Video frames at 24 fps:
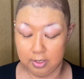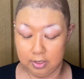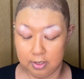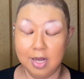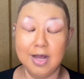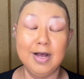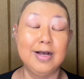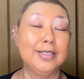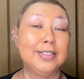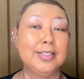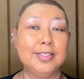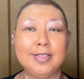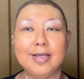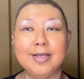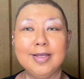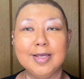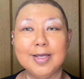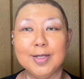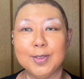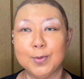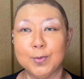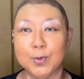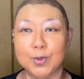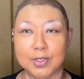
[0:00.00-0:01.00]
ああ素
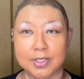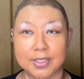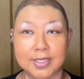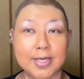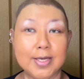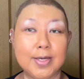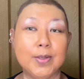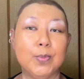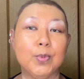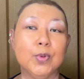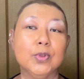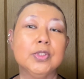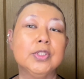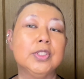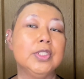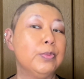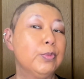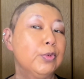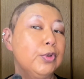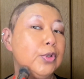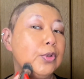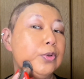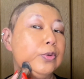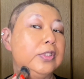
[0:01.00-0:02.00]
敵と思ってボッシー
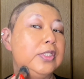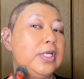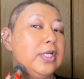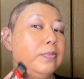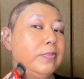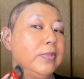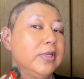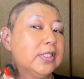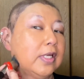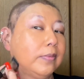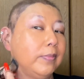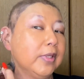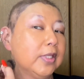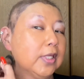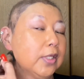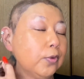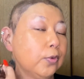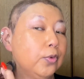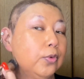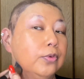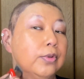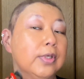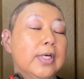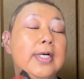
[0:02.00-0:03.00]
も強制に目覚めたと
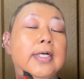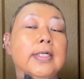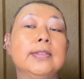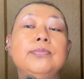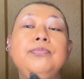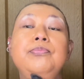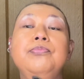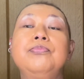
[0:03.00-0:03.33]
いうか